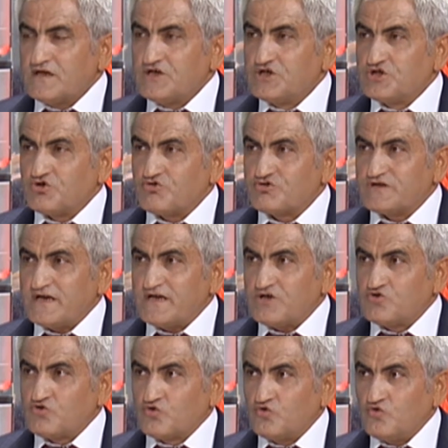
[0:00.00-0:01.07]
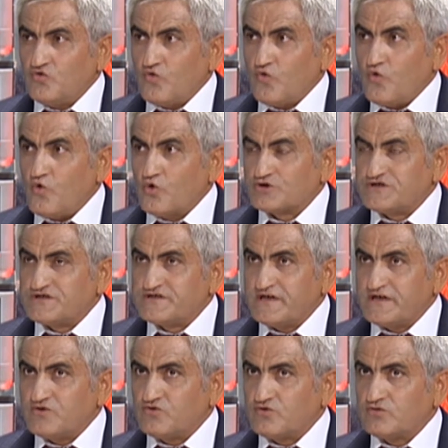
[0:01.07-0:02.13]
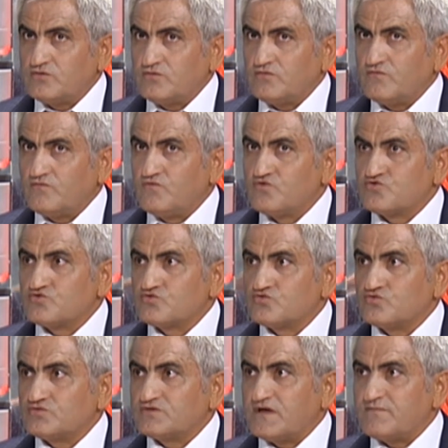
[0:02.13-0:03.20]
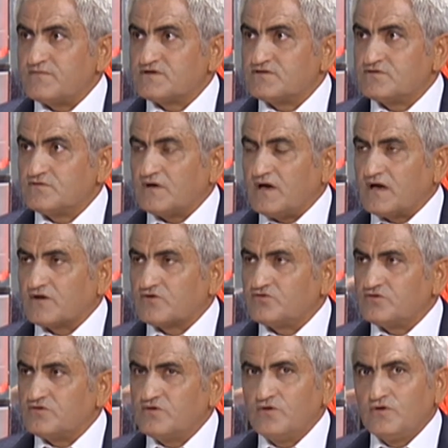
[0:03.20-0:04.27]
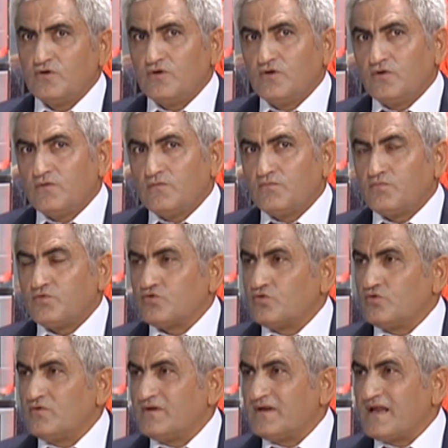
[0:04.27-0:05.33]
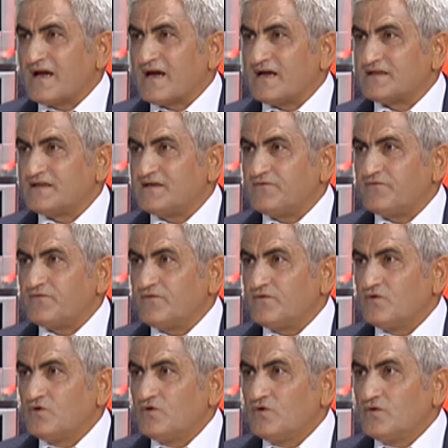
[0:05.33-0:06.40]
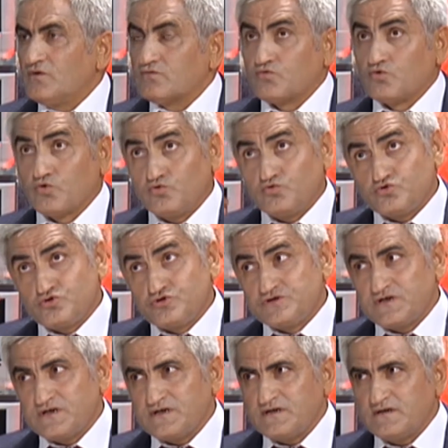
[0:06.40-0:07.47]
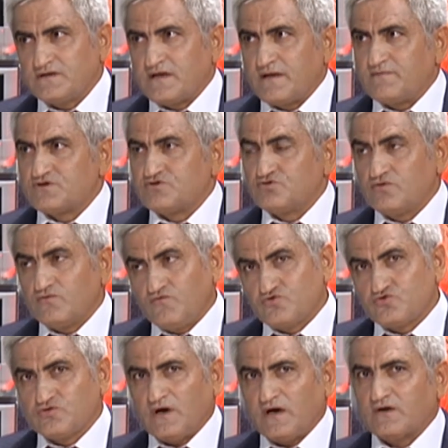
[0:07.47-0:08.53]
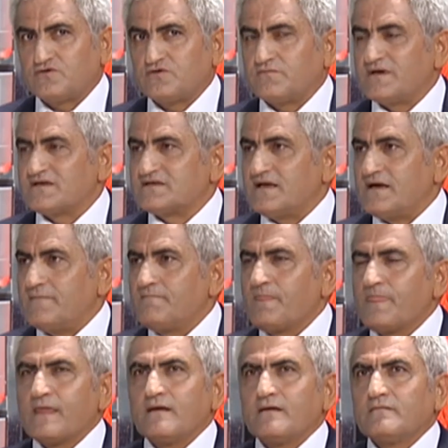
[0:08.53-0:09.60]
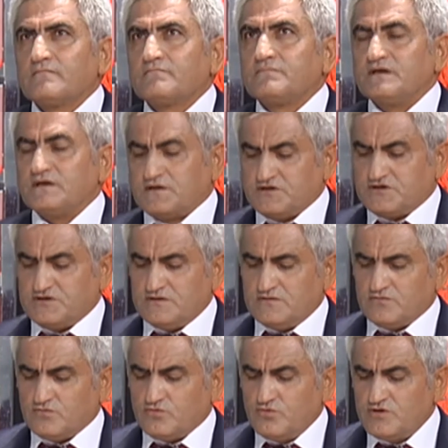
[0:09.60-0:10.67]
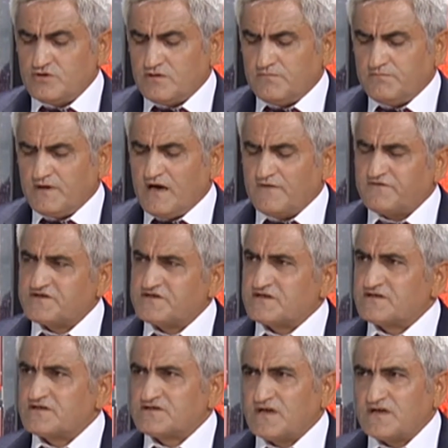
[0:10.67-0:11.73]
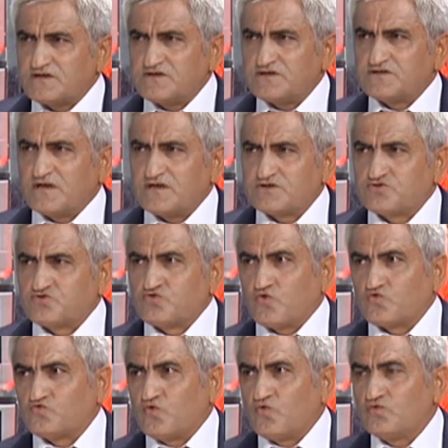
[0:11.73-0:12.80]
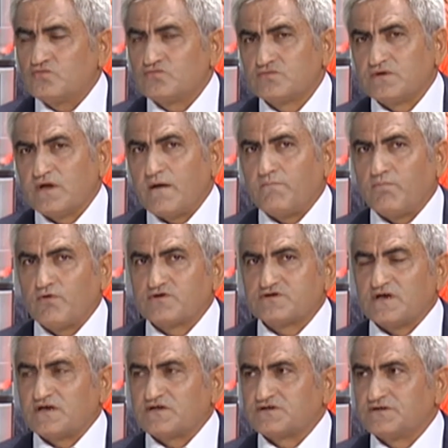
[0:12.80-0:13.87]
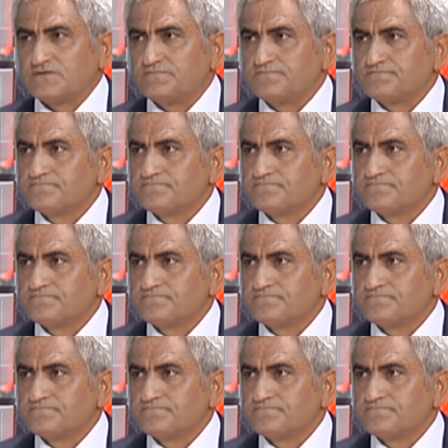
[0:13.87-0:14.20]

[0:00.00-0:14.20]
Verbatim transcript: hidrojen iyonu, oksijen iyonu vücudu temizliyor, arıtıyor. Bütün negatif duygu düşünceyi temizliyor, vücudu arıtıyor. Mesela bir kişi günü bir hafta içerisinde çalıştı, çalıştı. Çok yoğun, tempolu çalıştı.